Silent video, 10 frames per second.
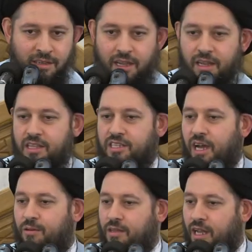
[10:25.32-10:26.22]
الذي
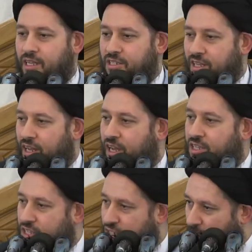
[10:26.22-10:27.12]
تعود على الصلاة
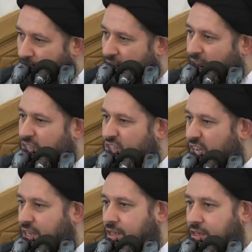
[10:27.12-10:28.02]

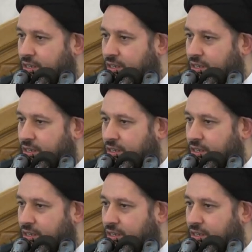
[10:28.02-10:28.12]
جماعة